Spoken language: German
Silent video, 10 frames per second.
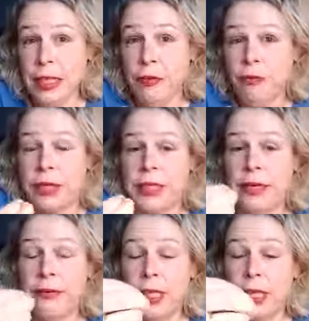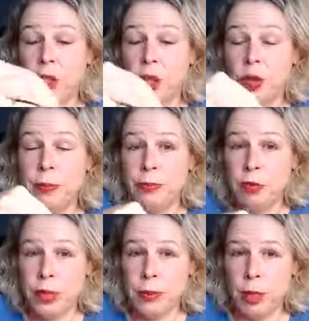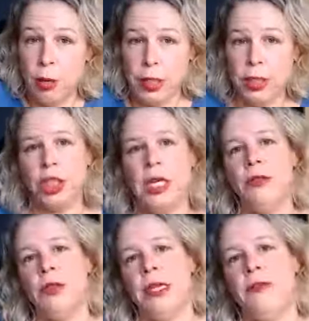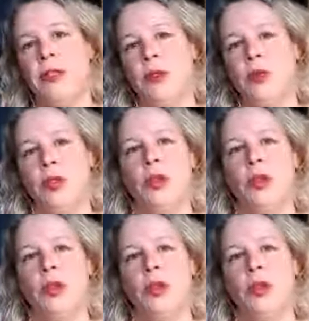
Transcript: wird dann wieder ganz schuldbewusst den Baum hinstellen und dann versuchen,